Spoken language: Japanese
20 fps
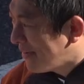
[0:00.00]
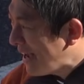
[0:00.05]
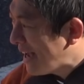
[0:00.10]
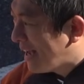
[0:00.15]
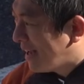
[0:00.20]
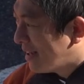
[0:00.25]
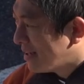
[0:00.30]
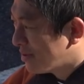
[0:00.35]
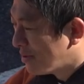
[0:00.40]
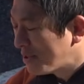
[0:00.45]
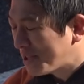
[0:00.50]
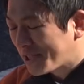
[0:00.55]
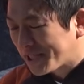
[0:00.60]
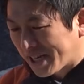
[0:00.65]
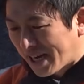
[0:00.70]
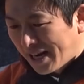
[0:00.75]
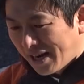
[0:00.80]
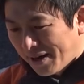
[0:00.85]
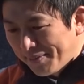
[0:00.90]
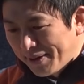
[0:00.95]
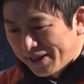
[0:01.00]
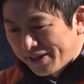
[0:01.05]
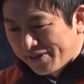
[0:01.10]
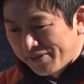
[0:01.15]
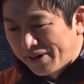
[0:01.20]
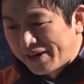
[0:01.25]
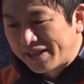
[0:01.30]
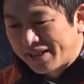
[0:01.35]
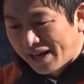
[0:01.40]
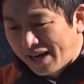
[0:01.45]
はどっちか選べって
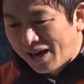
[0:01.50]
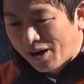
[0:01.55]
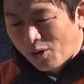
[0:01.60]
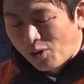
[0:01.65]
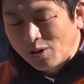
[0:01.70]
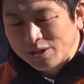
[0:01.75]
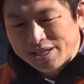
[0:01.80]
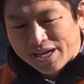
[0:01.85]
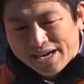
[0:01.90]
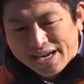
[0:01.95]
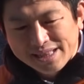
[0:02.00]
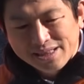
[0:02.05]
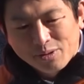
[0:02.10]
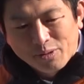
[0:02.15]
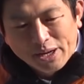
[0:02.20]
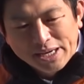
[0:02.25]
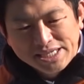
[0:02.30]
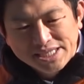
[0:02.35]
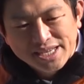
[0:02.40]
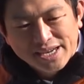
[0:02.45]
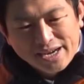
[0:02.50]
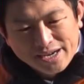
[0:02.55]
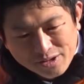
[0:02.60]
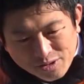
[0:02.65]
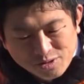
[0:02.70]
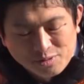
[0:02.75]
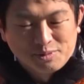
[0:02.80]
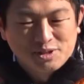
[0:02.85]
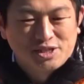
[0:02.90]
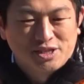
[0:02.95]
言われたら後者選んだ方がいいんじゃない
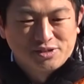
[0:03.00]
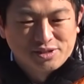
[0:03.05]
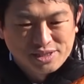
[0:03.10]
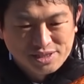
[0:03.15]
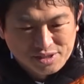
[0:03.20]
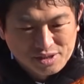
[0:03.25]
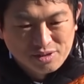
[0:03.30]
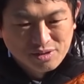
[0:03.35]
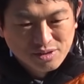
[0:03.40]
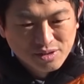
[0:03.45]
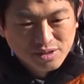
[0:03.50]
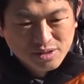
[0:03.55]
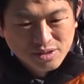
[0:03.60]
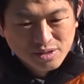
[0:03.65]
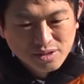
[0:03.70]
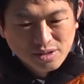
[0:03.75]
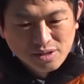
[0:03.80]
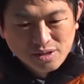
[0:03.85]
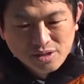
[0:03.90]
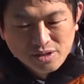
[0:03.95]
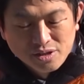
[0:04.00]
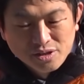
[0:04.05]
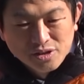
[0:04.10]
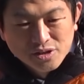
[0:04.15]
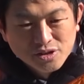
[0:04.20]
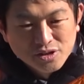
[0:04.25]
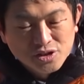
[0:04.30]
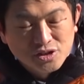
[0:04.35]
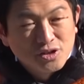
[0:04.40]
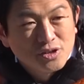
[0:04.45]
のと思ってるんですよ。
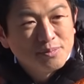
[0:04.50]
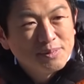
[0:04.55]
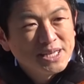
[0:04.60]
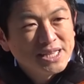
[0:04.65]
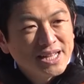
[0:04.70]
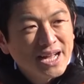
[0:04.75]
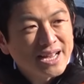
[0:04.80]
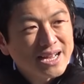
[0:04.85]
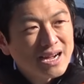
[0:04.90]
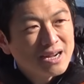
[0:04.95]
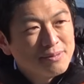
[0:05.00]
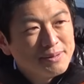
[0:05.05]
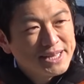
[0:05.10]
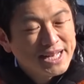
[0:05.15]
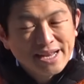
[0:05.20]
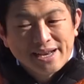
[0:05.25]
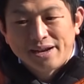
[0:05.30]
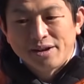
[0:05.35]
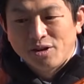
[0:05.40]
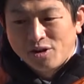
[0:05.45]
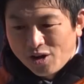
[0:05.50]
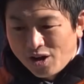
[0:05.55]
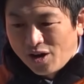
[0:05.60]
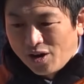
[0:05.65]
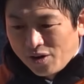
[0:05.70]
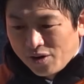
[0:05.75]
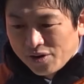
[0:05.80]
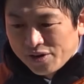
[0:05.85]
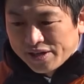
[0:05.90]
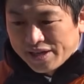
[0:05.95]
休眠内閣みたいなの
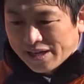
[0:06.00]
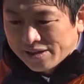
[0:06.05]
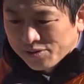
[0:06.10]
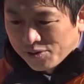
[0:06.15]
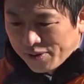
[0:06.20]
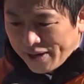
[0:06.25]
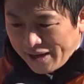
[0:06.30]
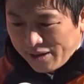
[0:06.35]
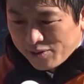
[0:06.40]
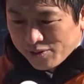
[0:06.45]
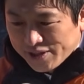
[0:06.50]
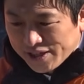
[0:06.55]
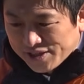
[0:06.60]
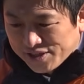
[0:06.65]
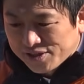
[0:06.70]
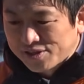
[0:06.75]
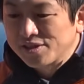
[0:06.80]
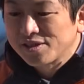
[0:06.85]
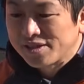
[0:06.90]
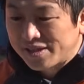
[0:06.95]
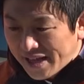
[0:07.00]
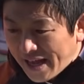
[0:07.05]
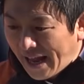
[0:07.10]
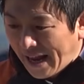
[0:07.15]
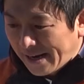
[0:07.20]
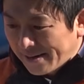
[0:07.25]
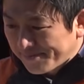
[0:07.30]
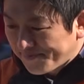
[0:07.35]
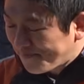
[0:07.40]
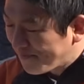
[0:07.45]
を野党連合で作っ
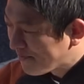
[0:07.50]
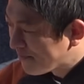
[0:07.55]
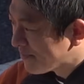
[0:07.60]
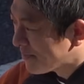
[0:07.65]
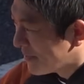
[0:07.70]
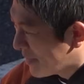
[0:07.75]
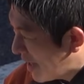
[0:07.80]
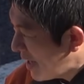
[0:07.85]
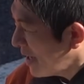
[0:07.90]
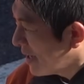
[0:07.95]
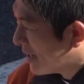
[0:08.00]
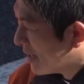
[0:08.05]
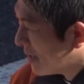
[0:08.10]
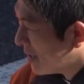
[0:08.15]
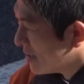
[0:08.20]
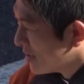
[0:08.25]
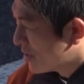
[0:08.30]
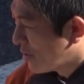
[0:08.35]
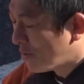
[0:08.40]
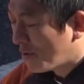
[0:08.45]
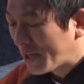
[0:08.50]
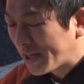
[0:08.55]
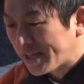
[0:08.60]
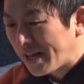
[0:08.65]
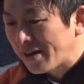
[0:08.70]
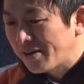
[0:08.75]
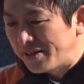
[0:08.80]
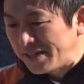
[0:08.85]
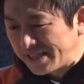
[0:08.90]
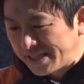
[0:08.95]
てね、その一
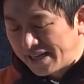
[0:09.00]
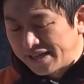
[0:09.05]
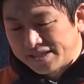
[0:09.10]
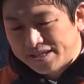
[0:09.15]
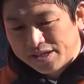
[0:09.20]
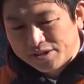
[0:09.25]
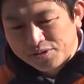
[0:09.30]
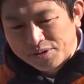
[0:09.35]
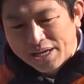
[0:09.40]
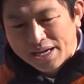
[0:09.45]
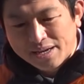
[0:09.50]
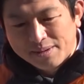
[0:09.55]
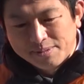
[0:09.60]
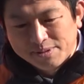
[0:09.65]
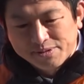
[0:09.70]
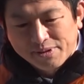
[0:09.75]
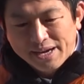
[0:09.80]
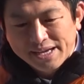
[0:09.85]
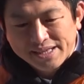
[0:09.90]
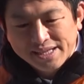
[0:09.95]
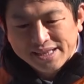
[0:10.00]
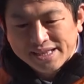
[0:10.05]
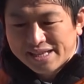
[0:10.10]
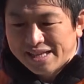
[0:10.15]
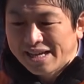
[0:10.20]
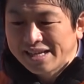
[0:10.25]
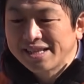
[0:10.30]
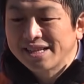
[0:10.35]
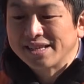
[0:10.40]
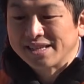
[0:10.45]
角に参政党なんかも加えていた
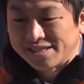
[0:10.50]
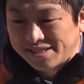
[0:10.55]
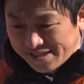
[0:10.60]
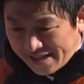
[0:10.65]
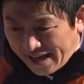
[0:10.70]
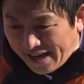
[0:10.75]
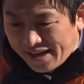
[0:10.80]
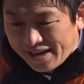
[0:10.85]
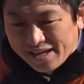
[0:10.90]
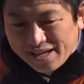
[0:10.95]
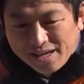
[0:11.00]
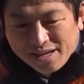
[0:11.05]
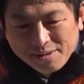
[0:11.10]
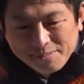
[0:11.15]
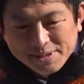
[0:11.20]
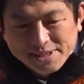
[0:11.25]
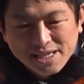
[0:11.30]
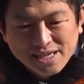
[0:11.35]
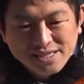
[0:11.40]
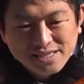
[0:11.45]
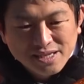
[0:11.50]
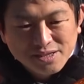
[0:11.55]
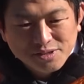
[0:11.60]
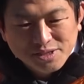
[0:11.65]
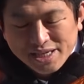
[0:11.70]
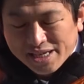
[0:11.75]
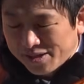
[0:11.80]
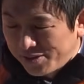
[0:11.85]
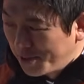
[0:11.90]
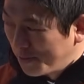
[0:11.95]
だいてですね、まあ、参政
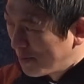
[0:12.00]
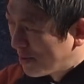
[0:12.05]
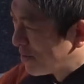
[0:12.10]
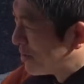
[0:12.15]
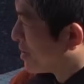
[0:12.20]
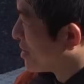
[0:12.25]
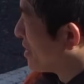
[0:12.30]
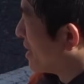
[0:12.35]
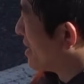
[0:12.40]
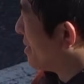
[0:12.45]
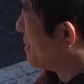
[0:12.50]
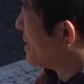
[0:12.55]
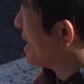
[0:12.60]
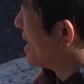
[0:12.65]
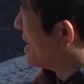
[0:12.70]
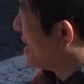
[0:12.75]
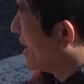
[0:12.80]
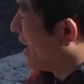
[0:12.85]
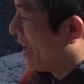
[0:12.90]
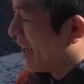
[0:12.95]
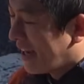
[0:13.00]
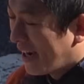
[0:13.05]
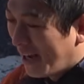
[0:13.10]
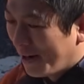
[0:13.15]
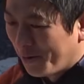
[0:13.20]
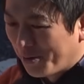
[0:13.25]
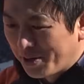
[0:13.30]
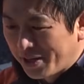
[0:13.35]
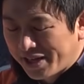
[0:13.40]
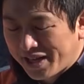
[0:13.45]
党、さっき藤本が言ってくれたみたいにあ
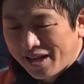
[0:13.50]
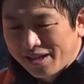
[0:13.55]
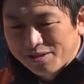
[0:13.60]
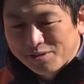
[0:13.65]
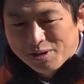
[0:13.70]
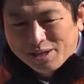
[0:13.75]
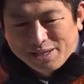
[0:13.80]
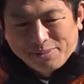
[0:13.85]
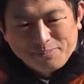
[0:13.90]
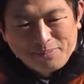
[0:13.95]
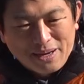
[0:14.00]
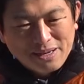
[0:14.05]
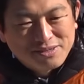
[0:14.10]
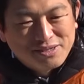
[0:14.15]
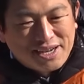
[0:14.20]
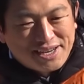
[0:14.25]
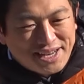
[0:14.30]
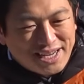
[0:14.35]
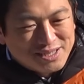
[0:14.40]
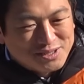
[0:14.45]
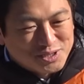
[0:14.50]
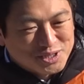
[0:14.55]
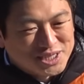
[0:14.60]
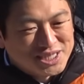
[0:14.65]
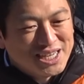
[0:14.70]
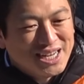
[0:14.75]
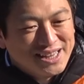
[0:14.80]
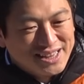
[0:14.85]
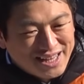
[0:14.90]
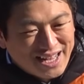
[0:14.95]
の立憲とかバックがない組
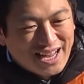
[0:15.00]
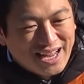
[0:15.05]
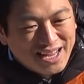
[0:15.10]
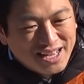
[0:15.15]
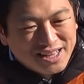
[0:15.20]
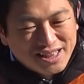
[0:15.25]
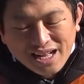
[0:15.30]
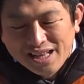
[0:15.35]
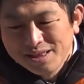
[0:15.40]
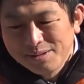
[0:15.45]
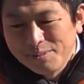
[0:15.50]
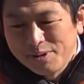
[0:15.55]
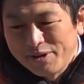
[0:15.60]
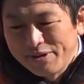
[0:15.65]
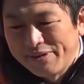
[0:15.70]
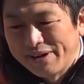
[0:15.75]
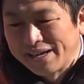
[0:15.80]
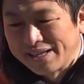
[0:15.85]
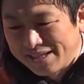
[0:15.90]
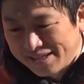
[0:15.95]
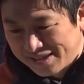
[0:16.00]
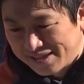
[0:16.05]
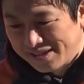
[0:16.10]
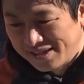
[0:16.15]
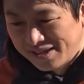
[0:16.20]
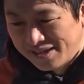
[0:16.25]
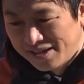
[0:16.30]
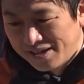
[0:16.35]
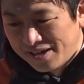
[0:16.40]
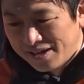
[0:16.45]
織なんで何でも言えるわけです。
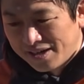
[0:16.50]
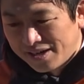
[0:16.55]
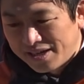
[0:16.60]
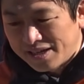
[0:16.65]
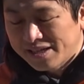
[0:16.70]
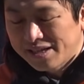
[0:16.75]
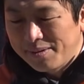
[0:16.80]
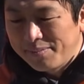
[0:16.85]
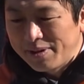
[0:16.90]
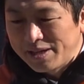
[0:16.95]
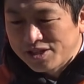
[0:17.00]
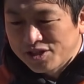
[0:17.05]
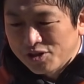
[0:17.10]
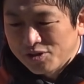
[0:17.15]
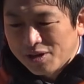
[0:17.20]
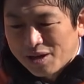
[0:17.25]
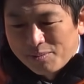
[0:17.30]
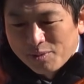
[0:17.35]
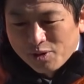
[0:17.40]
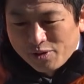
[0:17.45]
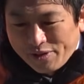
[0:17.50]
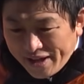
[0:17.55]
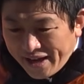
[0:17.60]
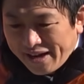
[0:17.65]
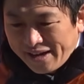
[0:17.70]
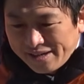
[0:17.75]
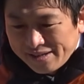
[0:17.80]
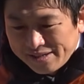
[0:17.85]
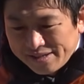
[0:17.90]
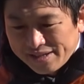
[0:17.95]
立憲民主党とかも
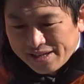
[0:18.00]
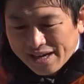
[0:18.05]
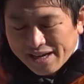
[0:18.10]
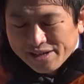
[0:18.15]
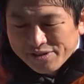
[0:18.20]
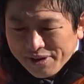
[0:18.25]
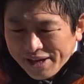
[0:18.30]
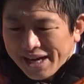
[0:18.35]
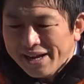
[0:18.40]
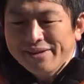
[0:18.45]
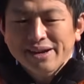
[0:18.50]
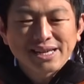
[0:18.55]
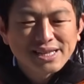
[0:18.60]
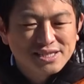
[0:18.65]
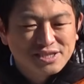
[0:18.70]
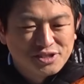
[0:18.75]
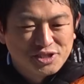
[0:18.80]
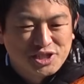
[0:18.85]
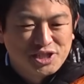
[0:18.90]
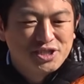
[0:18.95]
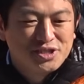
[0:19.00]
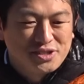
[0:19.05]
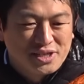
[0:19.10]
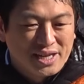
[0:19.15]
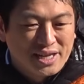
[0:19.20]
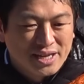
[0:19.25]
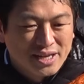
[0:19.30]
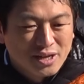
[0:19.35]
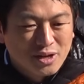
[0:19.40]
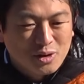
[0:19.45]
ね、だから言えないわけですよ、自由
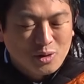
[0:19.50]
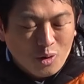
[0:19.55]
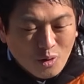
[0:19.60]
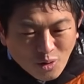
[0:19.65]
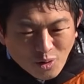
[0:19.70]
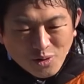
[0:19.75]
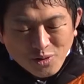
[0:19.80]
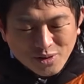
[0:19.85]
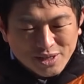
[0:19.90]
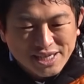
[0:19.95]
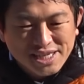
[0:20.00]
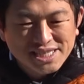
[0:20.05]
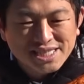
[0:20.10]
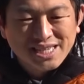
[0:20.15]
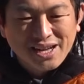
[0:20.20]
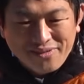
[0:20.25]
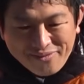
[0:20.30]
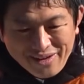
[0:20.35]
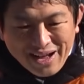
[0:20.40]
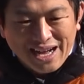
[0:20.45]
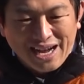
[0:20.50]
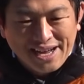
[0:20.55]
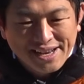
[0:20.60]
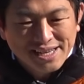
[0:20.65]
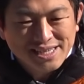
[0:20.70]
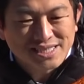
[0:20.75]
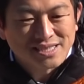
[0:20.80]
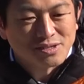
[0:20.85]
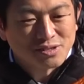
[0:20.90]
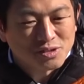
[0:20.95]
に。個々の議員さんは
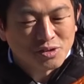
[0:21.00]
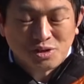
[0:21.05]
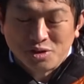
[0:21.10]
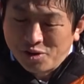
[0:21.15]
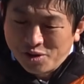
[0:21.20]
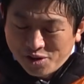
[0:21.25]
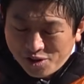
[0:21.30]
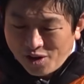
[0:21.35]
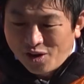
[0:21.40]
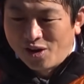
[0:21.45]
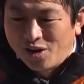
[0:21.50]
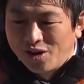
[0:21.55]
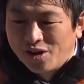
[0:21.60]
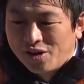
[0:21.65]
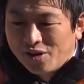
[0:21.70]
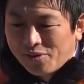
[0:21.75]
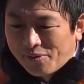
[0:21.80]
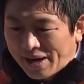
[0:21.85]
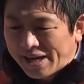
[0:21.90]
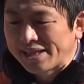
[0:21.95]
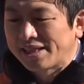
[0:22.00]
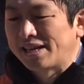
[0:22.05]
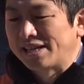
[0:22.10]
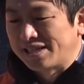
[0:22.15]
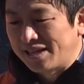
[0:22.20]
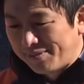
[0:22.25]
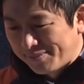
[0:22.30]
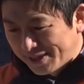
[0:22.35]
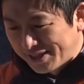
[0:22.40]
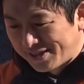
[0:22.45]
話してるといろいろ分かってらっ
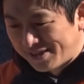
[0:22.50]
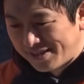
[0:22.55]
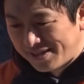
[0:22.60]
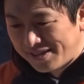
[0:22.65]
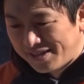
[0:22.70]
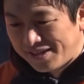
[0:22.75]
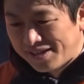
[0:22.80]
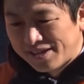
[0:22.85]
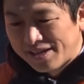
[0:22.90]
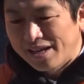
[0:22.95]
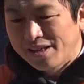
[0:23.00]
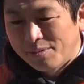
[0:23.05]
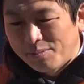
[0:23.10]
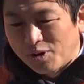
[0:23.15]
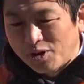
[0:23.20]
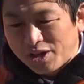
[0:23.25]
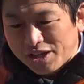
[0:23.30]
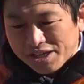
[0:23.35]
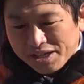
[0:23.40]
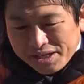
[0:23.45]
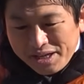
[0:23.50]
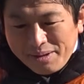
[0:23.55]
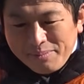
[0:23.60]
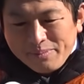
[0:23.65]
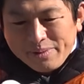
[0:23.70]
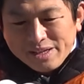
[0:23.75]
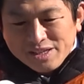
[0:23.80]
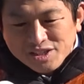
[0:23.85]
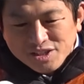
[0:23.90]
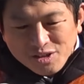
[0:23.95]
しゃいますけども、立
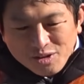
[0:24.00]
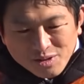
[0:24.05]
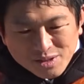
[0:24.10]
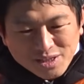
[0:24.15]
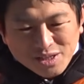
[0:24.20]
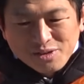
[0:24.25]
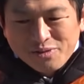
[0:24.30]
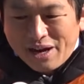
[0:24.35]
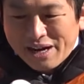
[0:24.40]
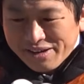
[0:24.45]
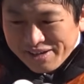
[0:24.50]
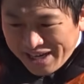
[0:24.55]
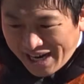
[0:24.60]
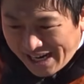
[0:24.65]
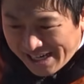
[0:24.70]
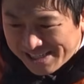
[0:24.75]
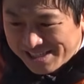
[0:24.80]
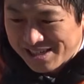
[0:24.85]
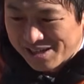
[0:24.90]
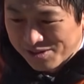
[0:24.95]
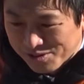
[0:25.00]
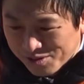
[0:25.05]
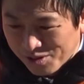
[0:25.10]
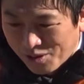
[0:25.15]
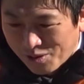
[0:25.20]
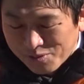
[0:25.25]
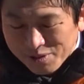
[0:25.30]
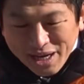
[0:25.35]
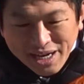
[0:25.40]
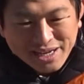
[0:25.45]
憲民主党っていう枠に入っちゃうと
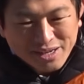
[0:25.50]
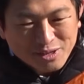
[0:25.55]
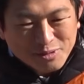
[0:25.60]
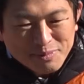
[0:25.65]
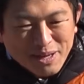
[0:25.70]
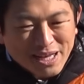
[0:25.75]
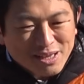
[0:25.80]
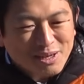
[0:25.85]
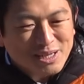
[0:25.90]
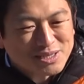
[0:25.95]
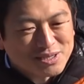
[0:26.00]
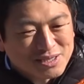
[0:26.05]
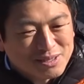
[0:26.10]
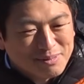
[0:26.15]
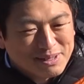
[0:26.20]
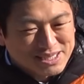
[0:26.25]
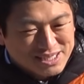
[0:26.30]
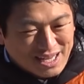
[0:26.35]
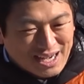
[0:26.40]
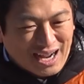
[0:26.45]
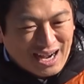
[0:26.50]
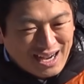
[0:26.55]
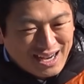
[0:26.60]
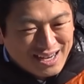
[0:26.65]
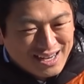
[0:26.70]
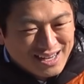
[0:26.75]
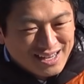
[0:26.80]
裏に組合とかついてますから